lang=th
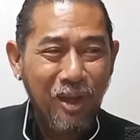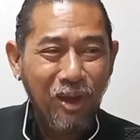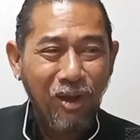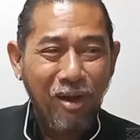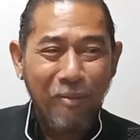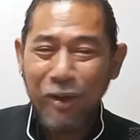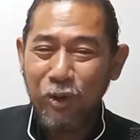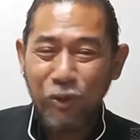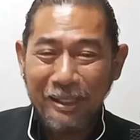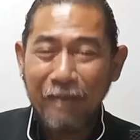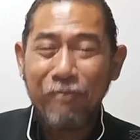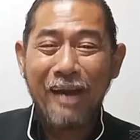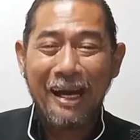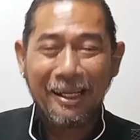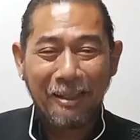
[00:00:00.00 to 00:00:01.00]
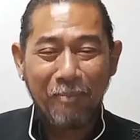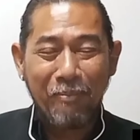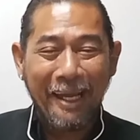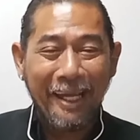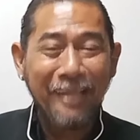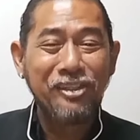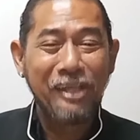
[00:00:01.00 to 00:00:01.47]
ก็ไม่รู้จะฟังทำไม
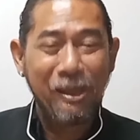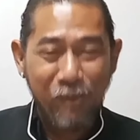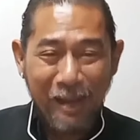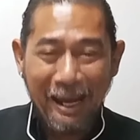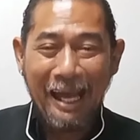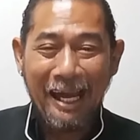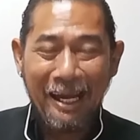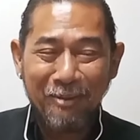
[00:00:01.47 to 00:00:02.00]
ให้เสียเวลา